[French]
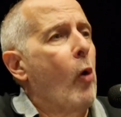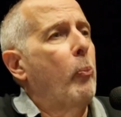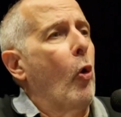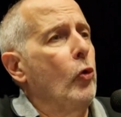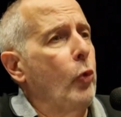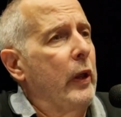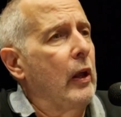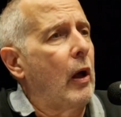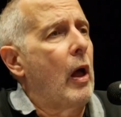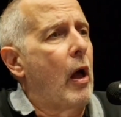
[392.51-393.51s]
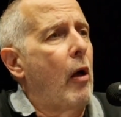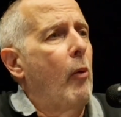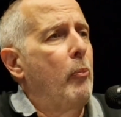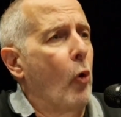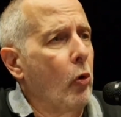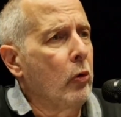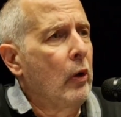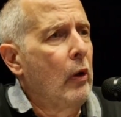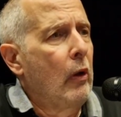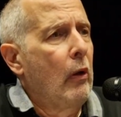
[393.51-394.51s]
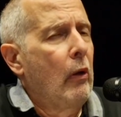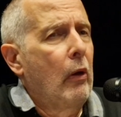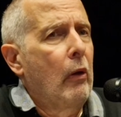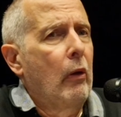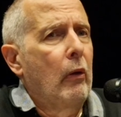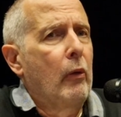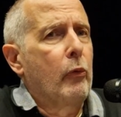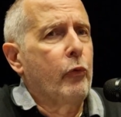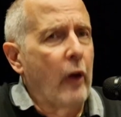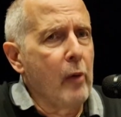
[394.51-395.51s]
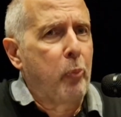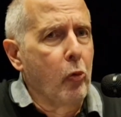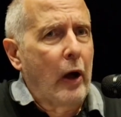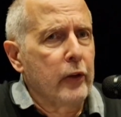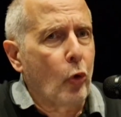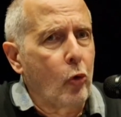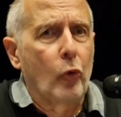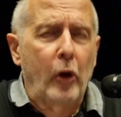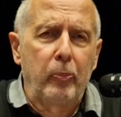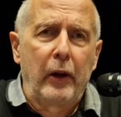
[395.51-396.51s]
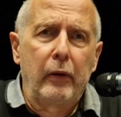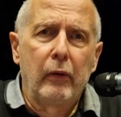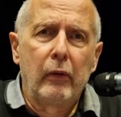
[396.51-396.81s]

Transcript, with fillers: produire un beau fait pour être contemplé